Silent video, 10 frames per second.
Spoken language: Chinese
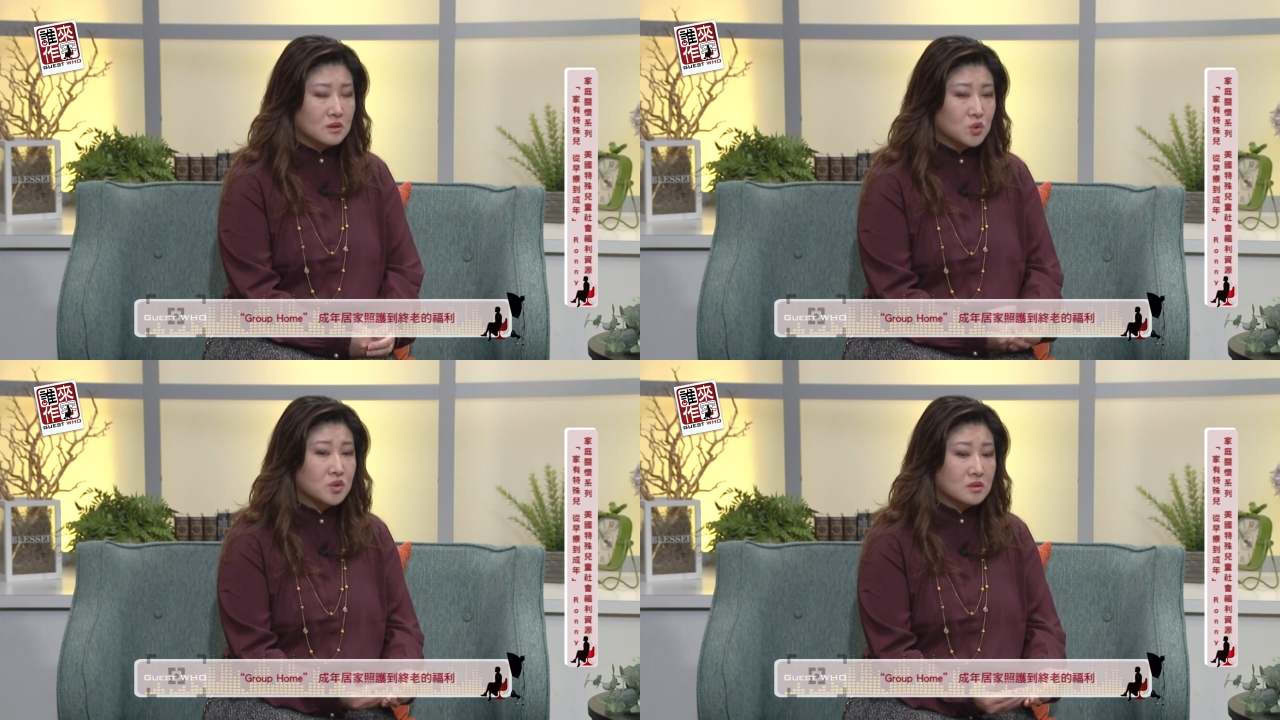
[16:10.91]

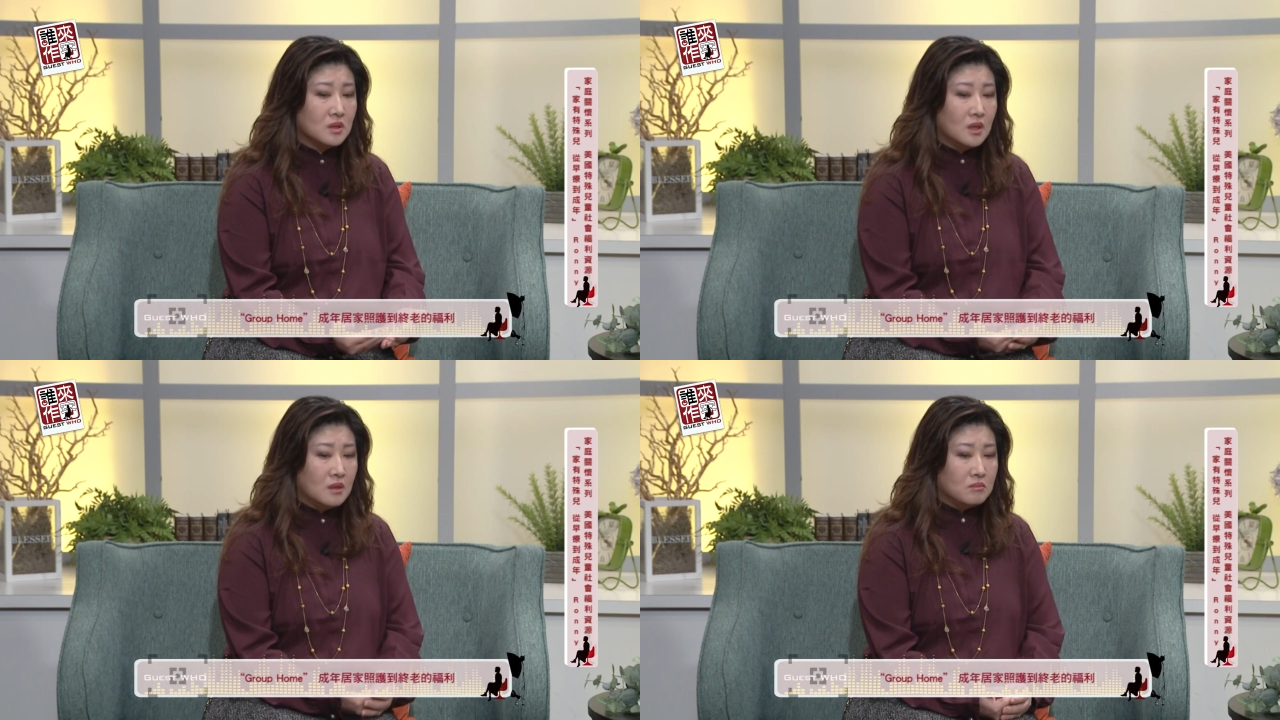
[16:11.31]

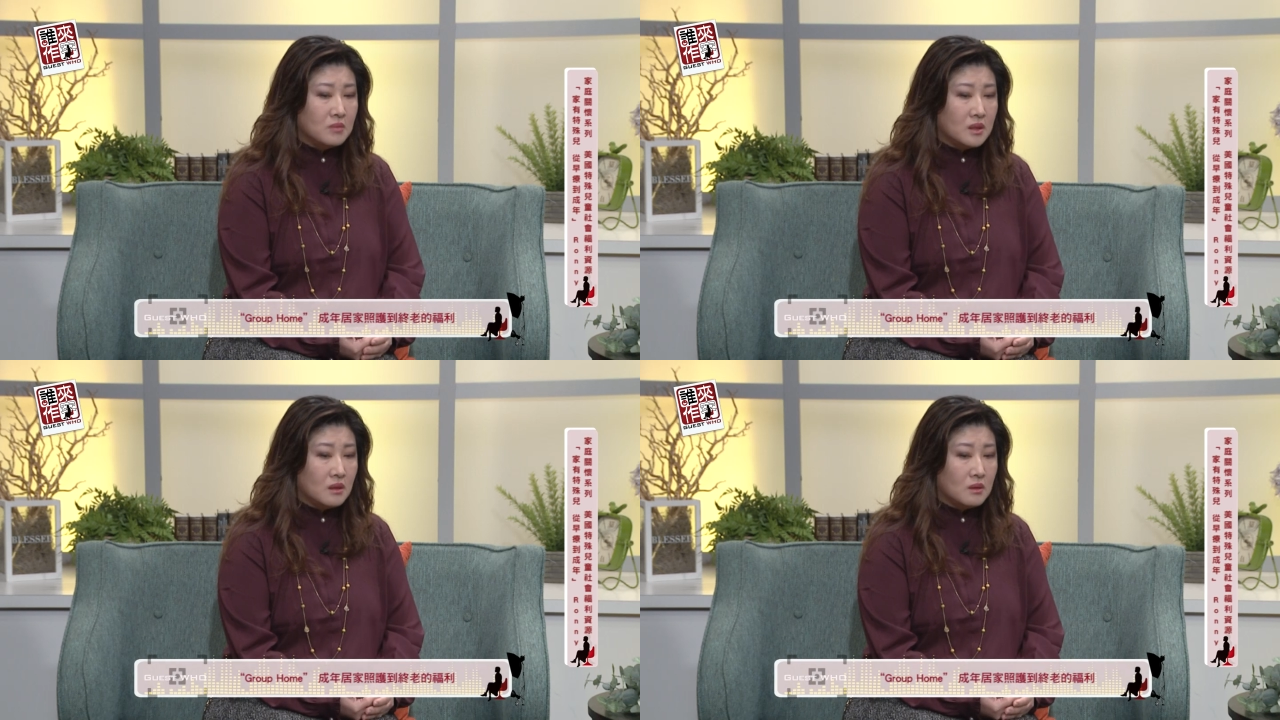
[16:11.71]

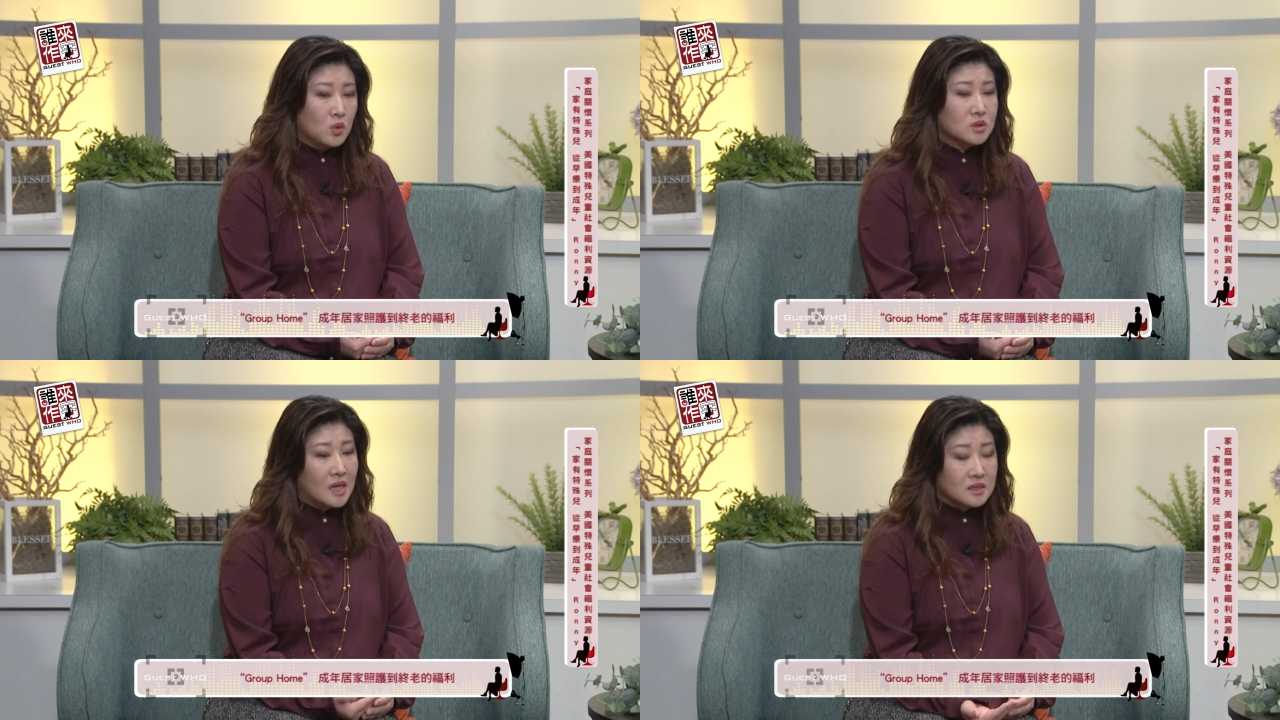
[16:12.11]

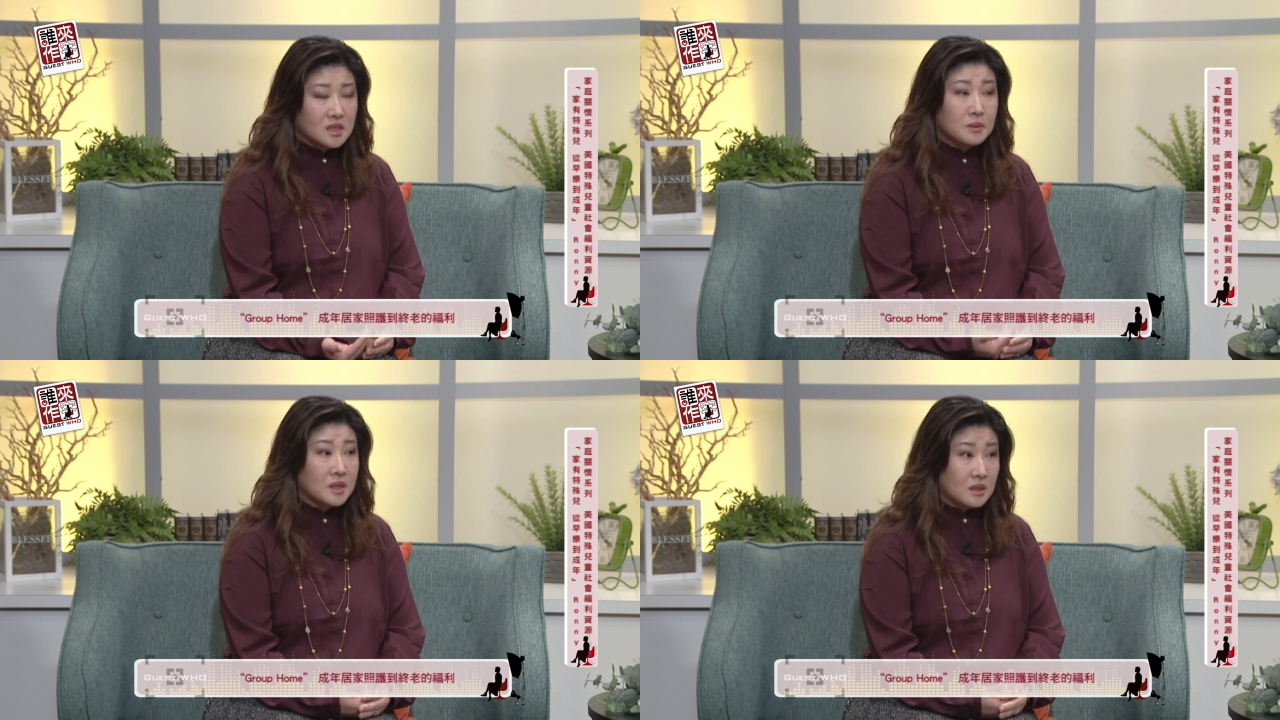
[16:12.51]
者他的
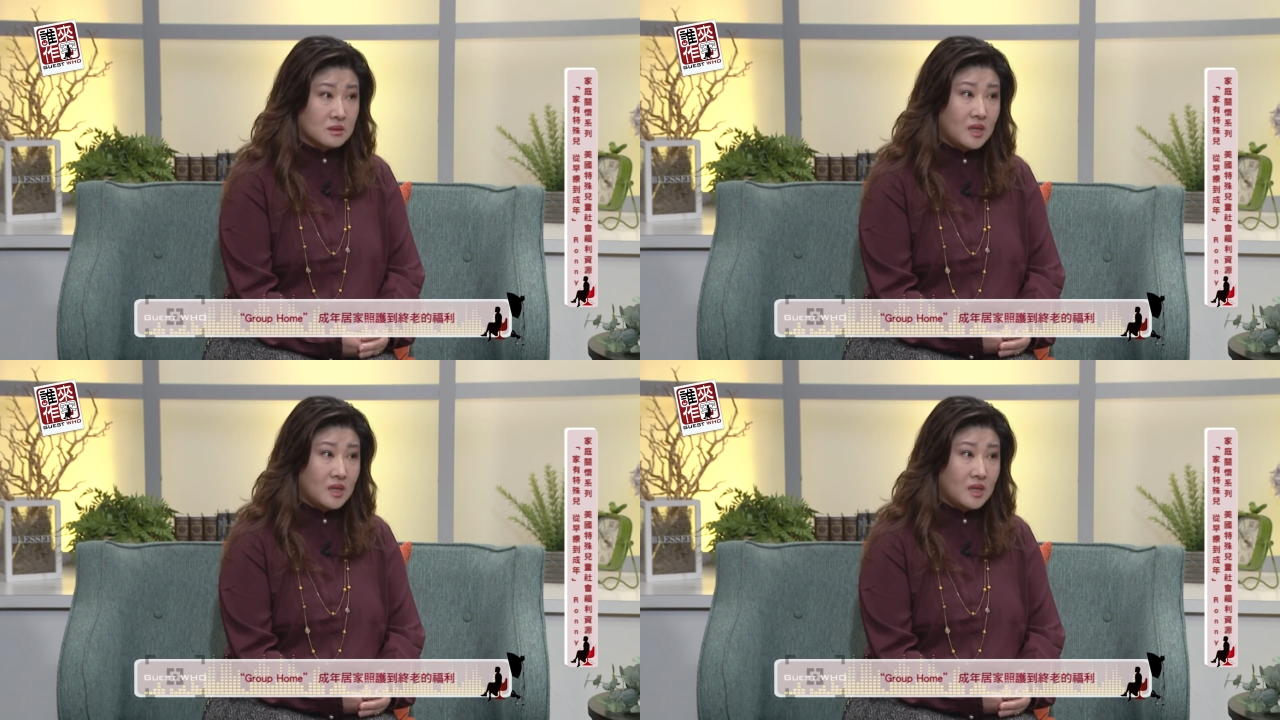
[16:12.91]
sibling